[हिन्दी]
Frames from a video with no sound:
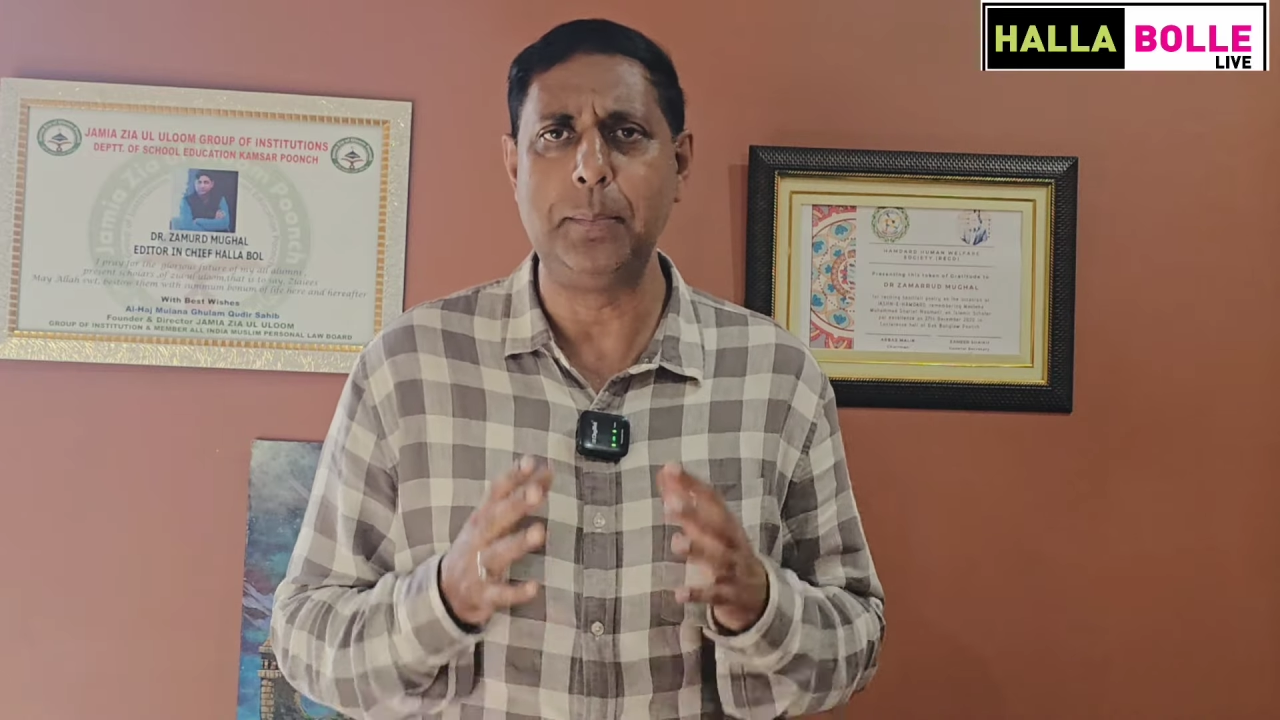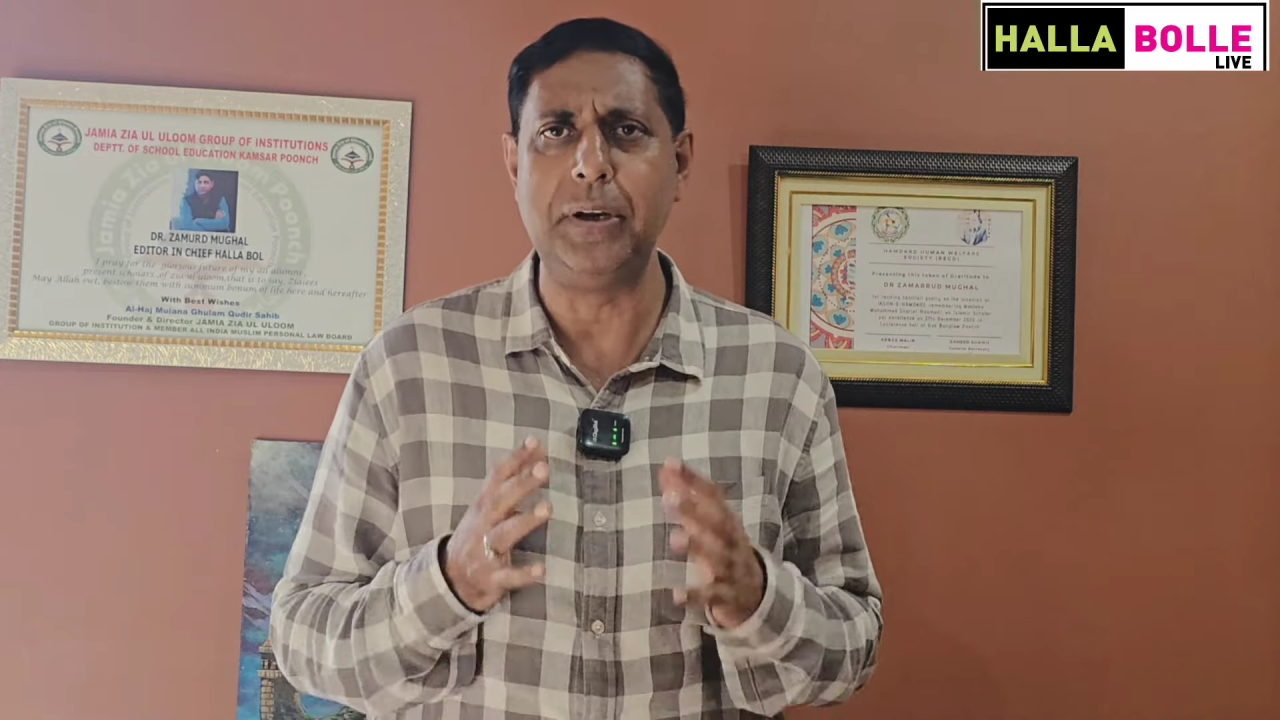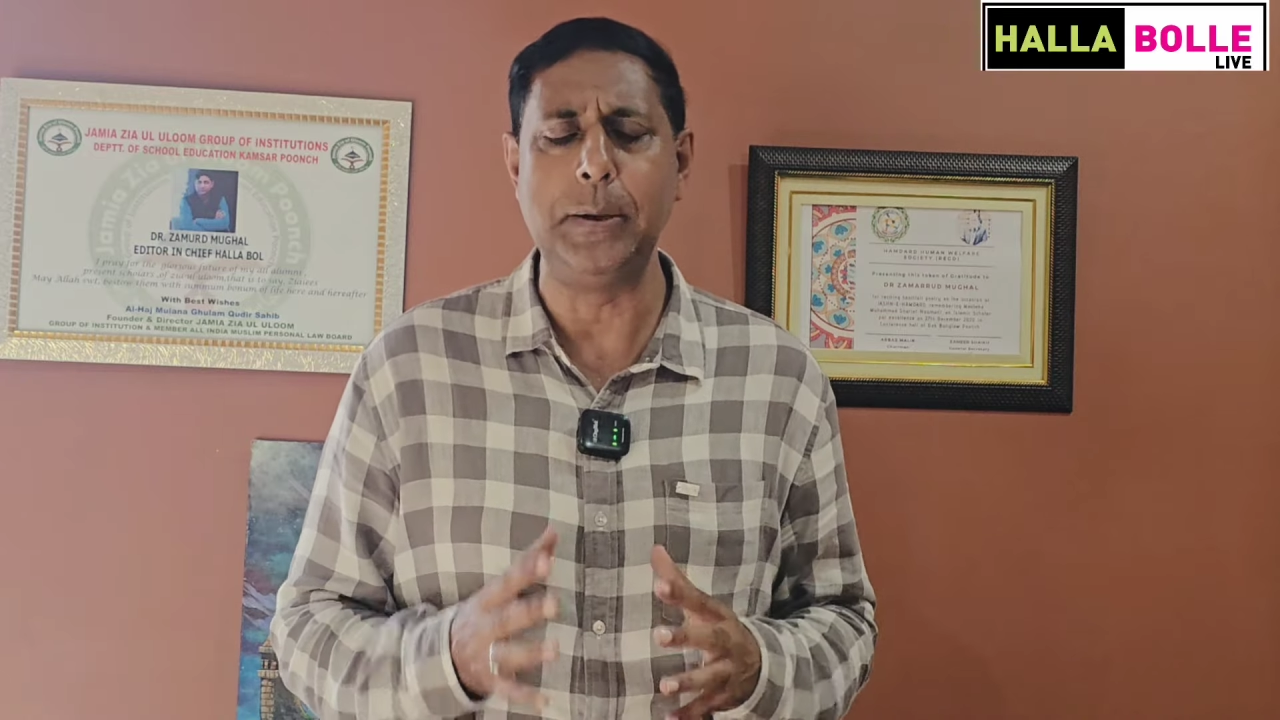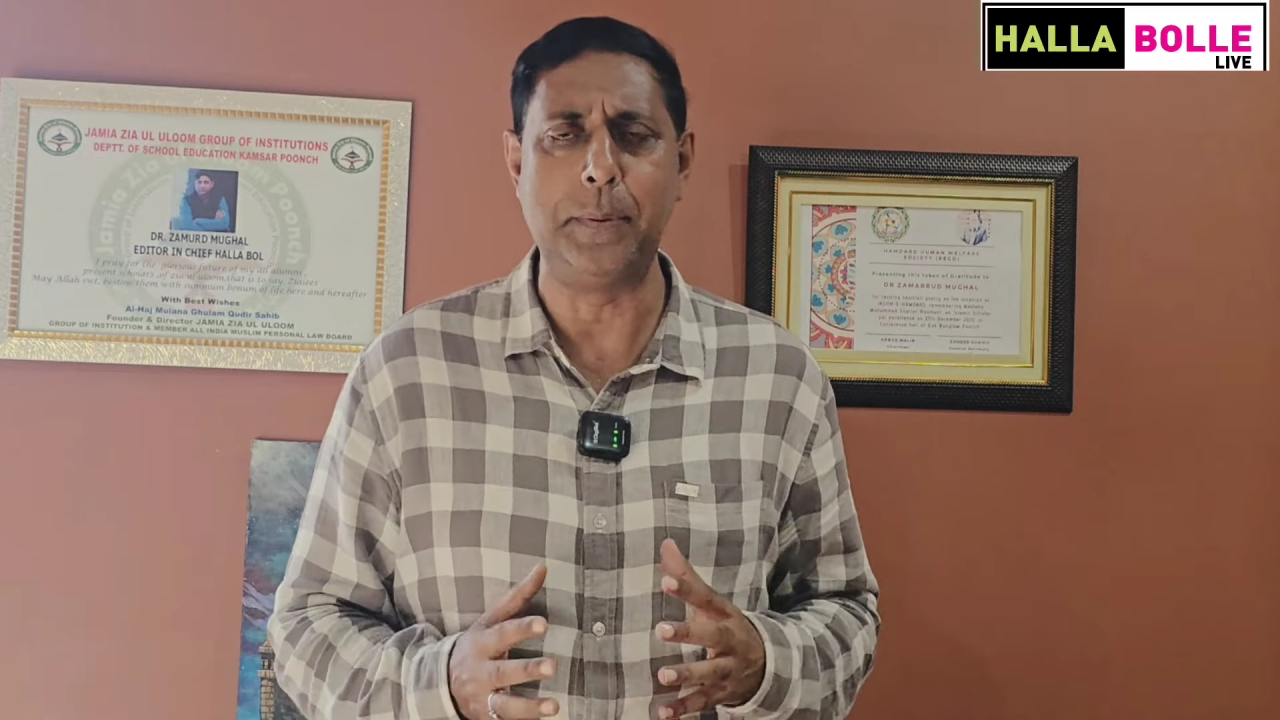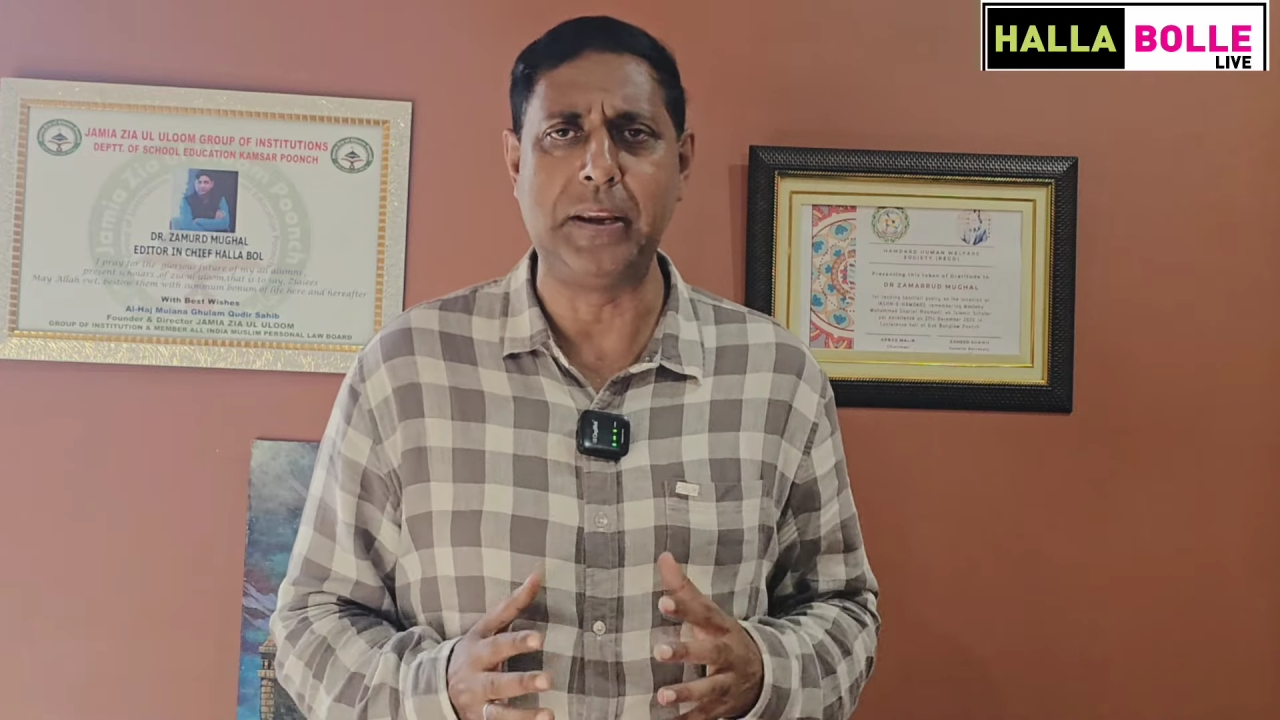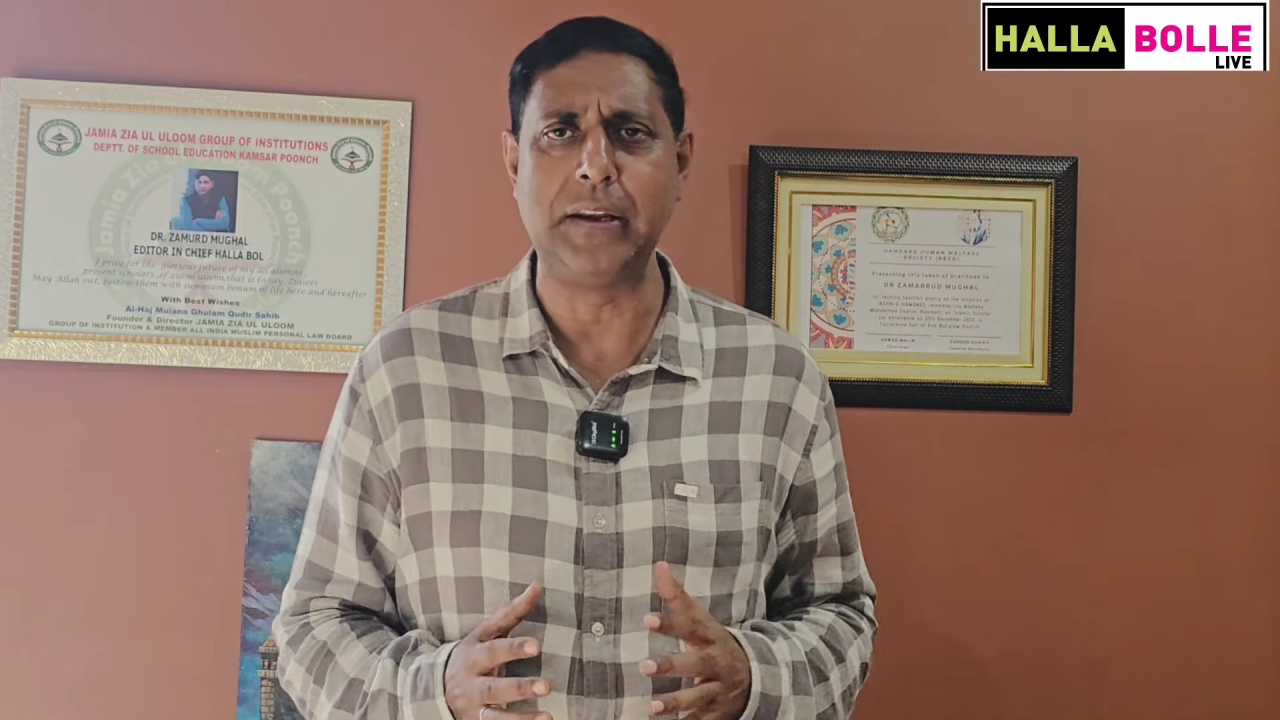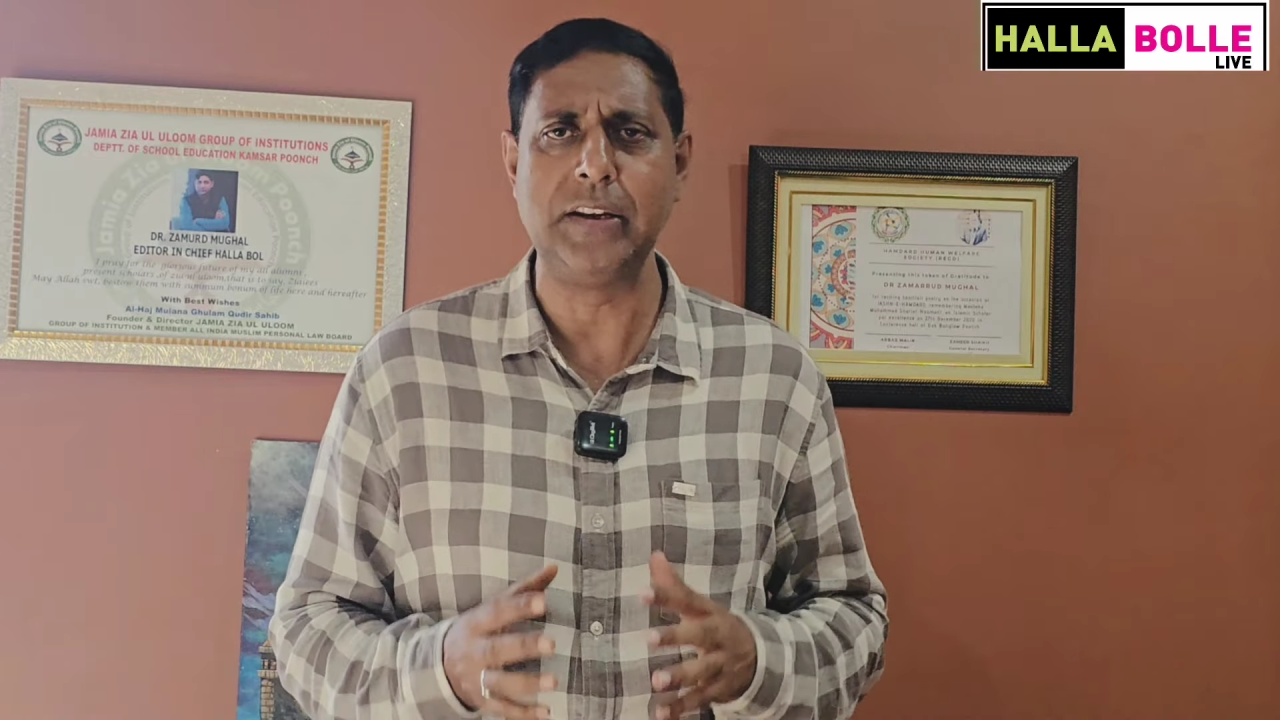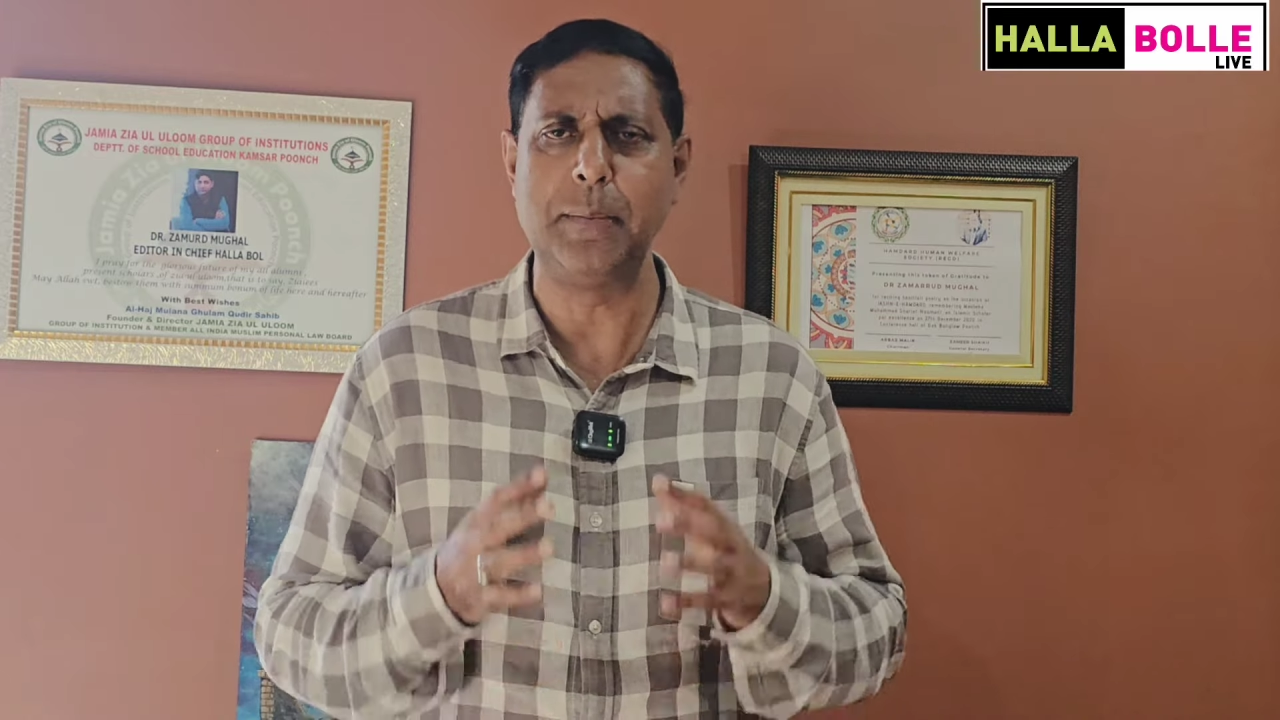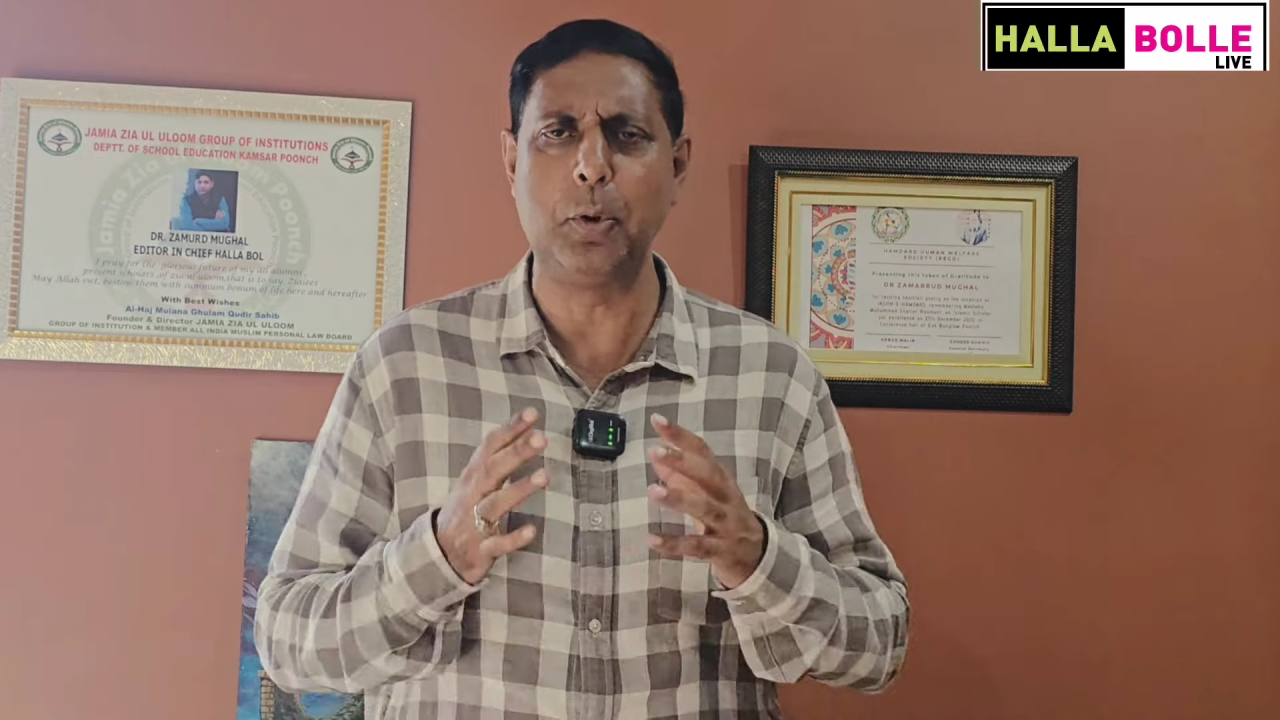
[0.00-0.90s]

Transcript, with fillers: पीडीपी के लिए